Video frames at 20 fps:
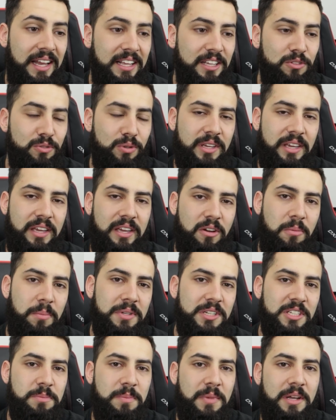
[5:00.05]
além do que,
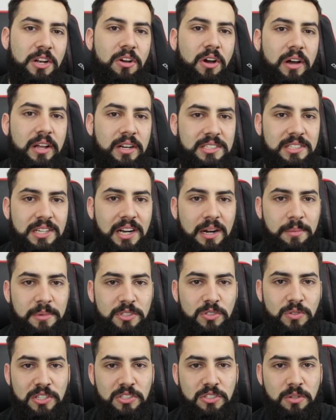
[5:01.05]
uma das melhores
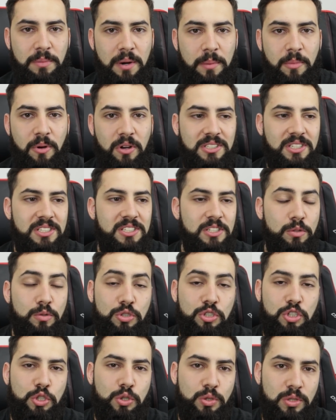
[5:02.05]
armas do Edson Barbosa são
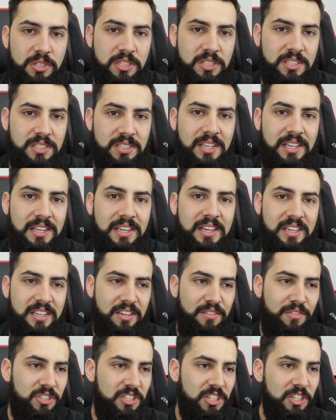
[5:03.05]
os chutes.
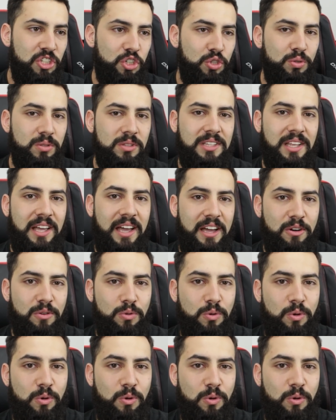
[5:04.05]
E você chutar